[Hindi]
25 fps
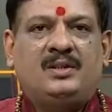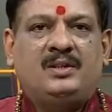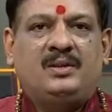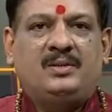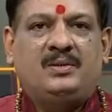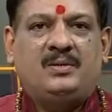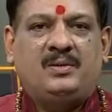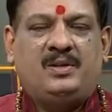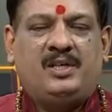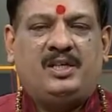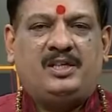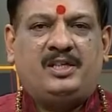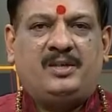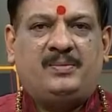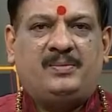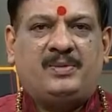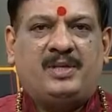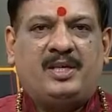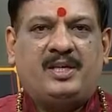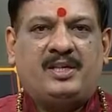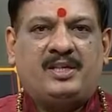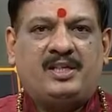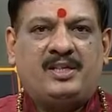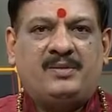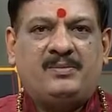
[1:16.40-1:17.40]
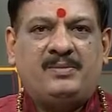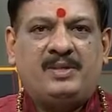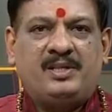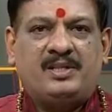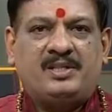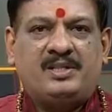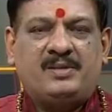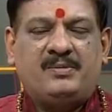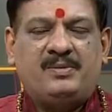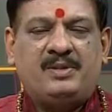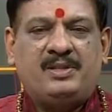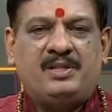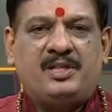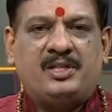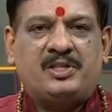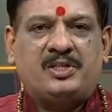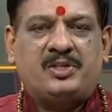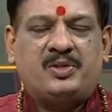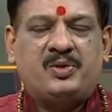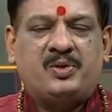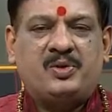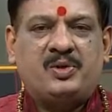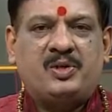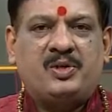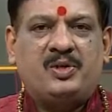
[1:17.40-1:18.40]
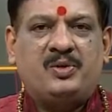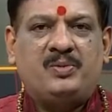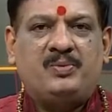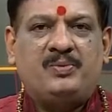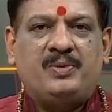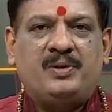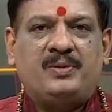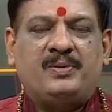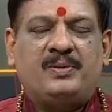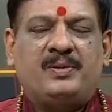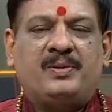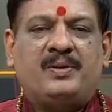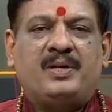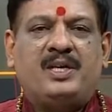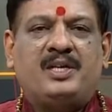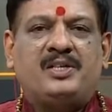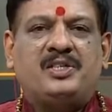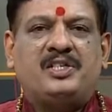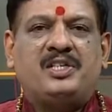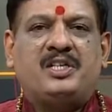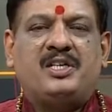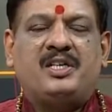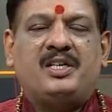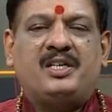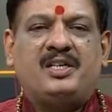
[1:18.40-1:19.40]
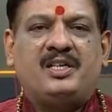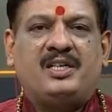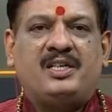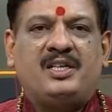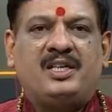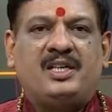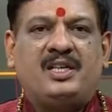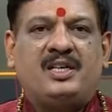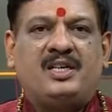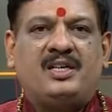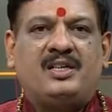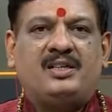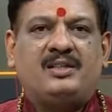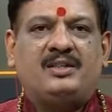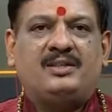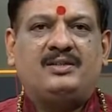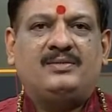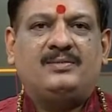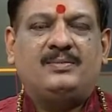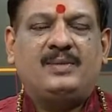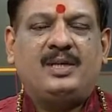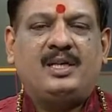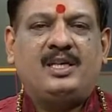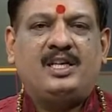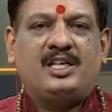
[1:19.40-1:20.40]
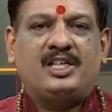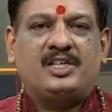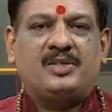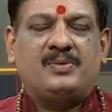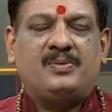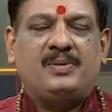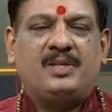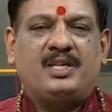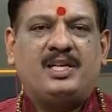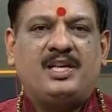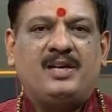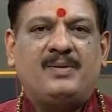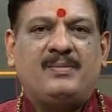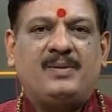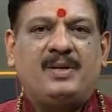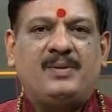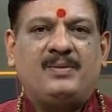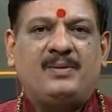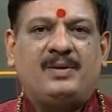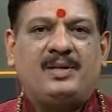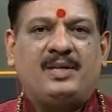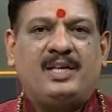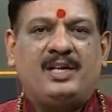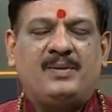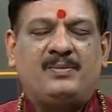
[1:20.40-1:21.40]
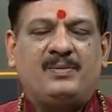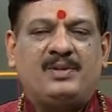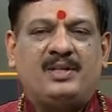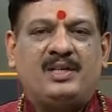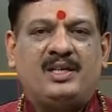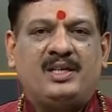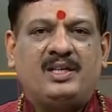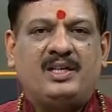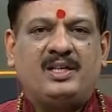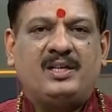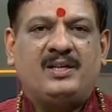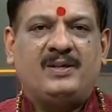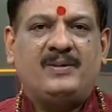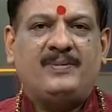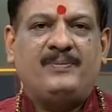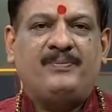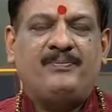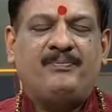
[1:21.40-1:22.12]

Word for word: गुल्लक टिप कार्यक्रम के सभी दर्शकों के ऊपर भगवान श्री हरि का माँ लक्ष्मी का माँ बगलामुखी का